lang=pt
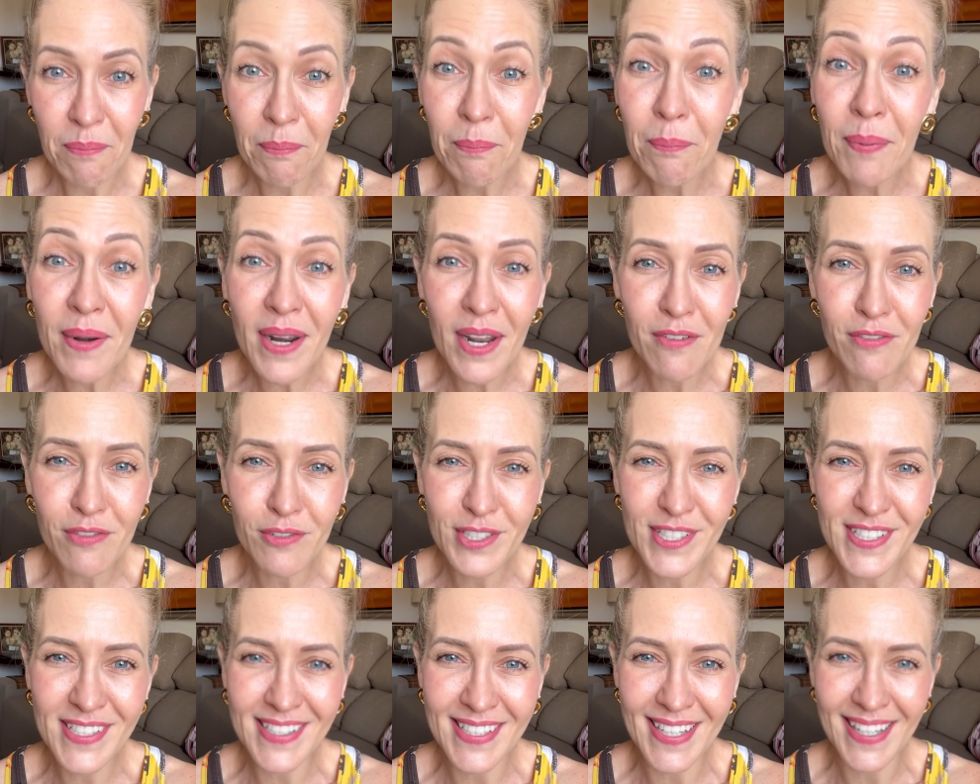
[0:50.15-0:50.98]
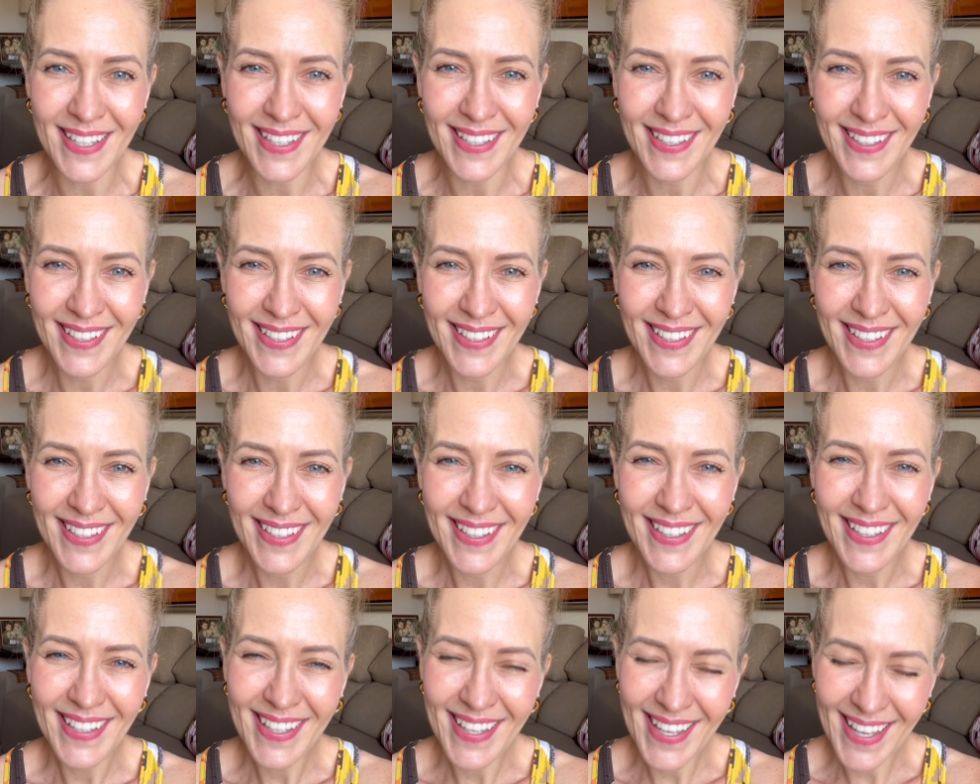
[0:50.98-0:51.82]
para você.
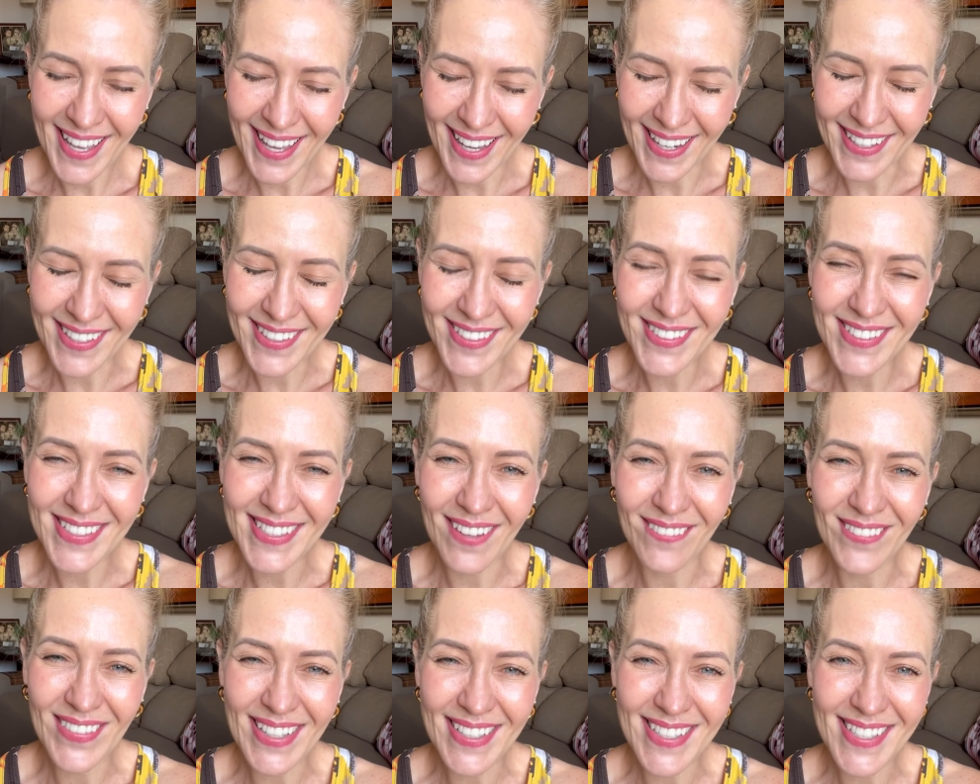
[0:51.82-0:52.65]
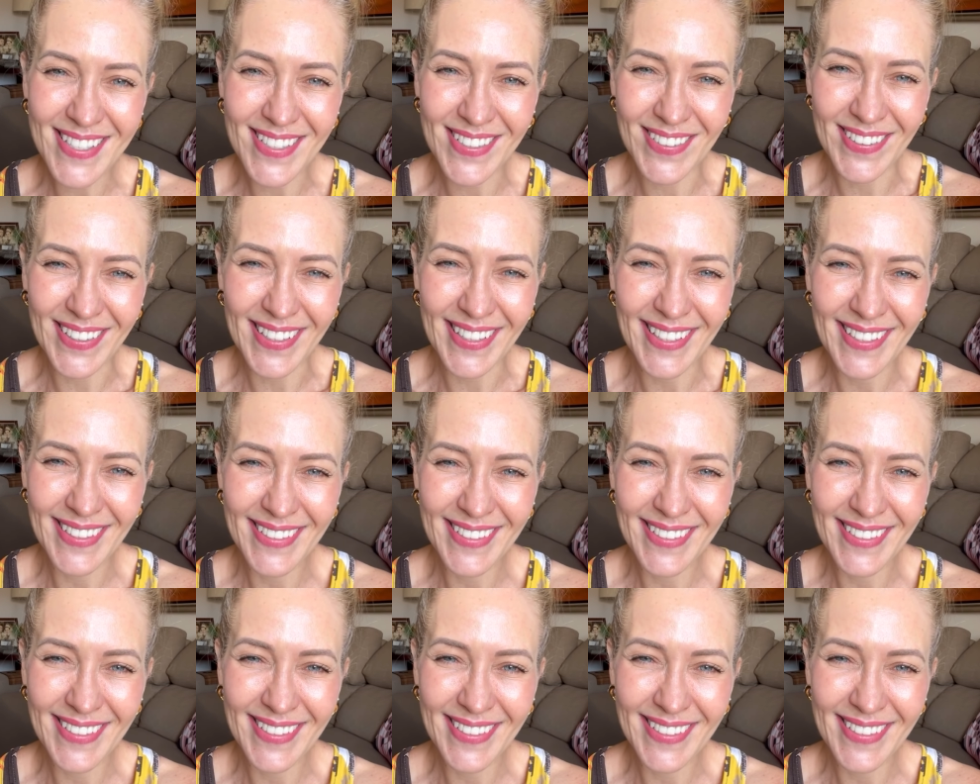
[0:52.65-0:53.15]
Que Ele nos abençoe.